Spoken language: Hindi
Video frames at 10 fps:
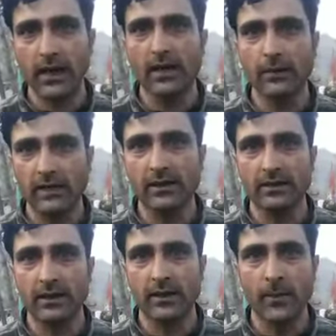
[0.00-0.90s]
हेल्प कर
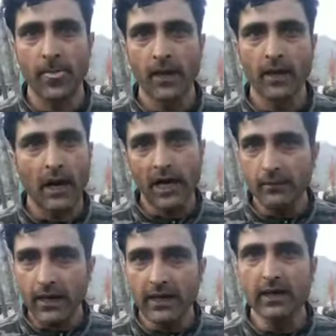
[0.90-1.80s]
सकते हैं
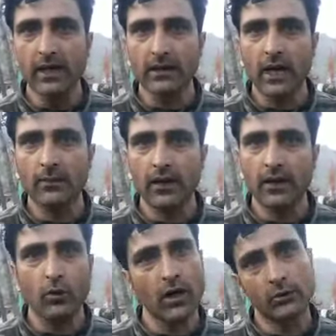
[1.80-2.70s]
अगर मैं इलीगल काम कर
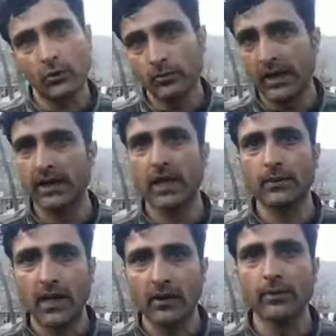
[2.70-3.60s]
रहा हूँ तो मेरे
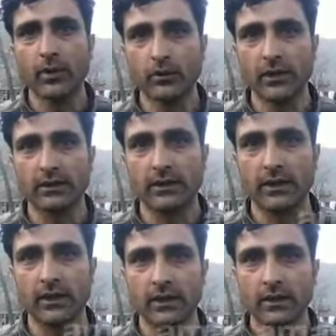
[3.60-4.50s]
खिलाफ कार्रवाई भी हो सकती
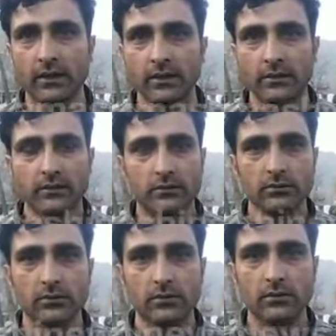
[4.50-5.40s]
है तो ये
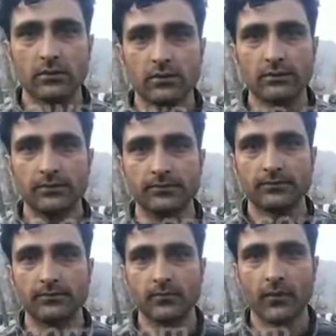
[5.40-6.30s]
आपने एसएसपी के
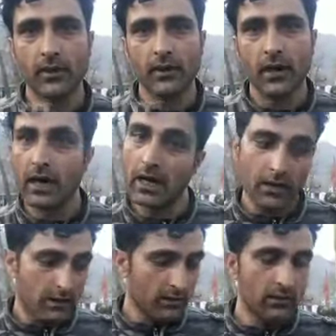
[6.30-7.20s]
पास पास जाहिर हाँ।
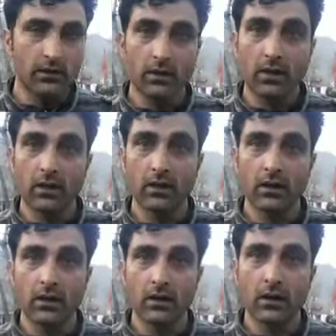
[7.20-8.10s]
किया कि जो वहाँ
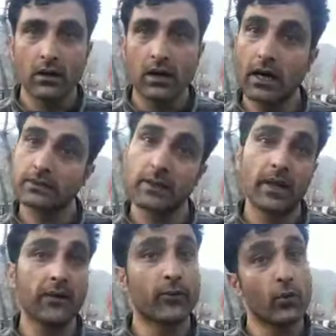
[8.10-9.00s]
पे चौकी अफसर है हाँ,
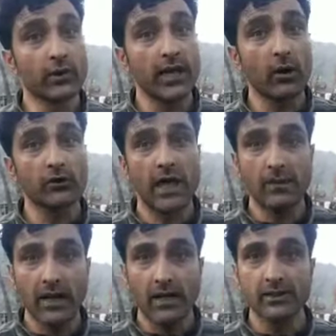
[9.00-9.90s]
उन्होंने ऐसे कहा किया उस
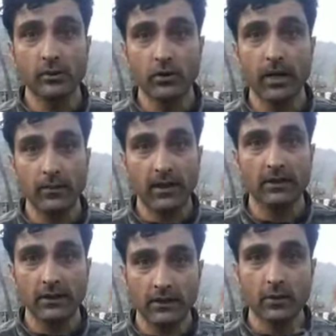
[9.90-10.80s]
टाइम में काजी कुंड में मैं
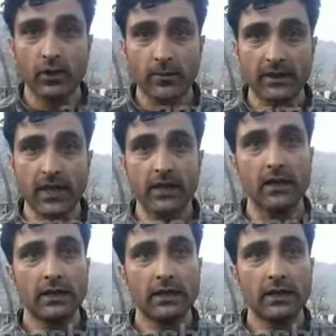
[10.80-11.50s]
ड्यूटी पे था